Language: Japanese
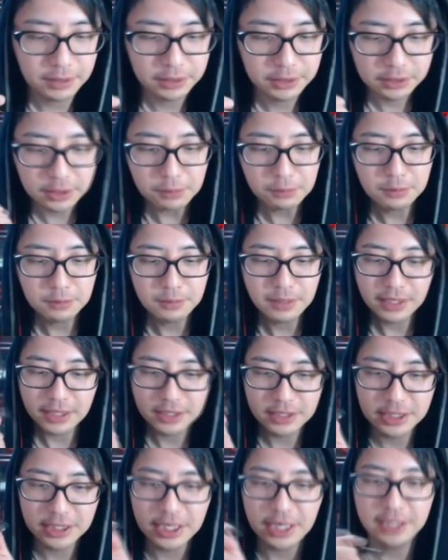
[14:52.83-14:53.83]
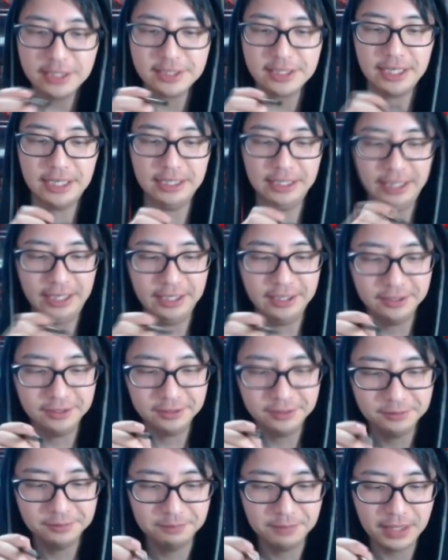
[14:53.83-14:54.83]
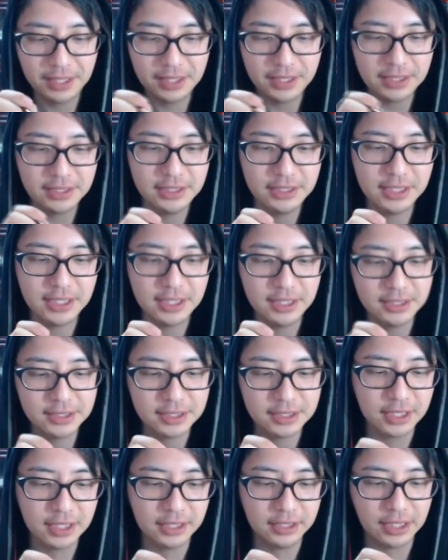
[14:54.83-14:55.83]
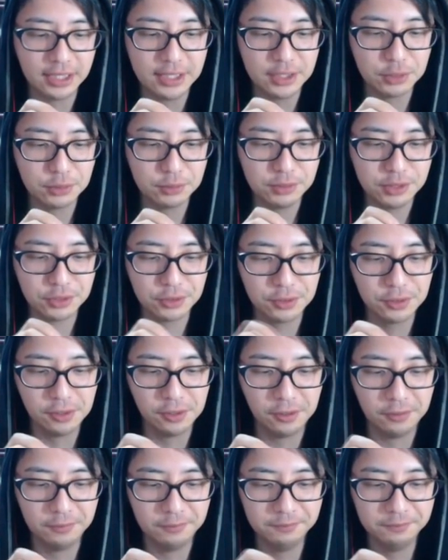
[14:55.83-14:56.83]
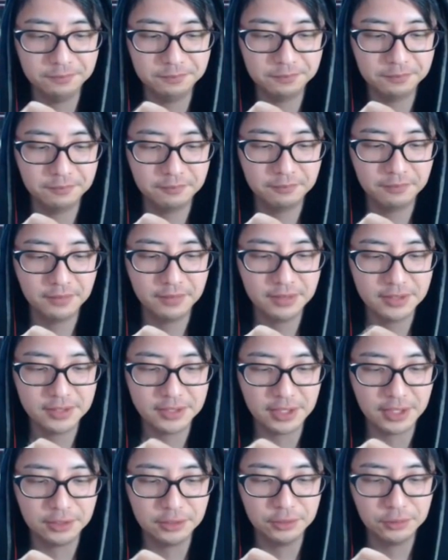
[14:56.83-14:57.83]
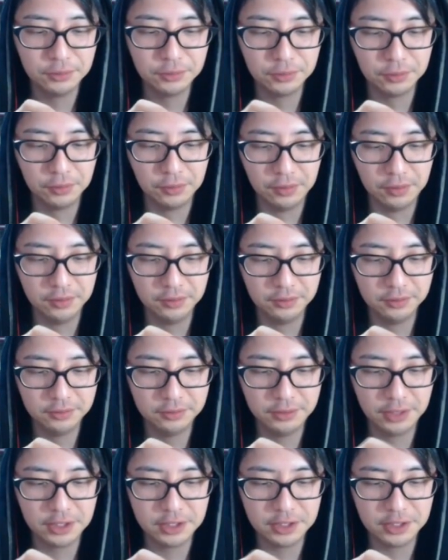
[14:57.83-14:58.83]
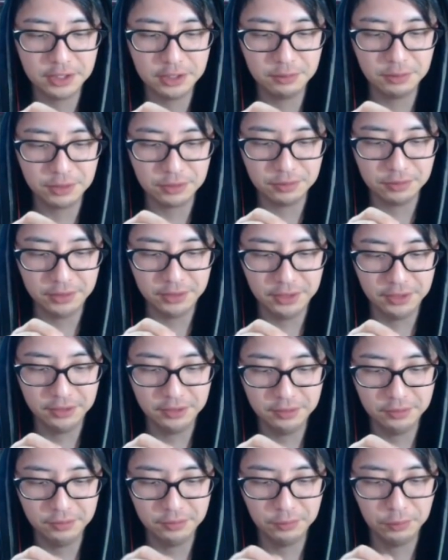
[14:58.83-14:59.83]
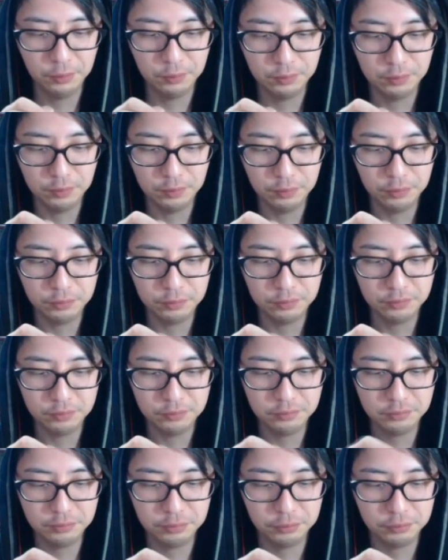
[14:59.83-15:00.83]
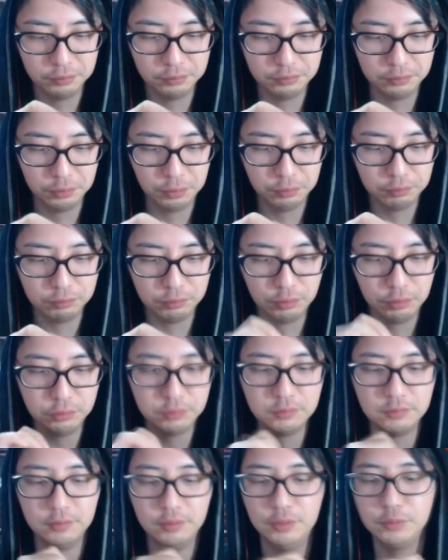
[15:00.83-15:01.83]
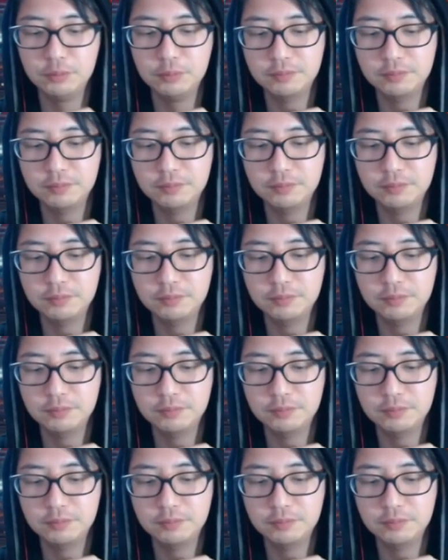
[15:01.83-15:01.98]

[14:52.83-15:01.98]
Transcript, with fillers: まあ言ってもまだ2回ですからね。まだ2回ですから大丈夫でしょう。サクッとクリアしていきましょうね。お、お、お、お、